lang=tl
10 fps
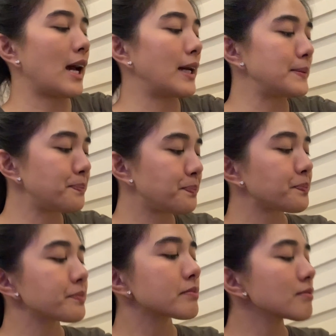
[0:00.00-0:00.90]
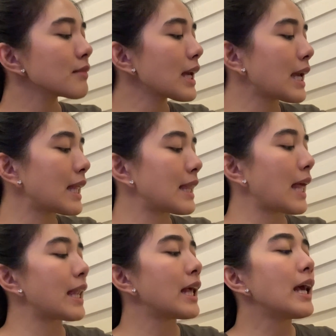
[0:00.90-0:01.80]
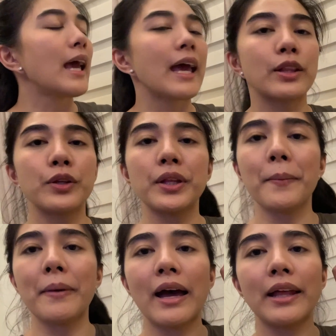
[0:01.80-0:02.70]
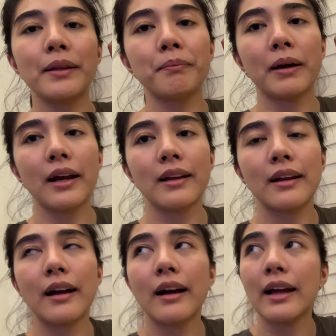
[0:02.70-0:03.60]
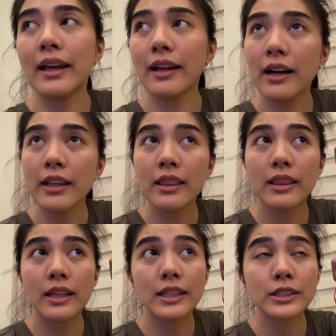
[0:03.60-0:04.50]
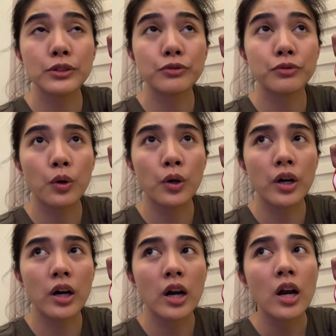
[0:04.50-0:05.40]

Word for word: Yan. And then, ito naman, parang I got this for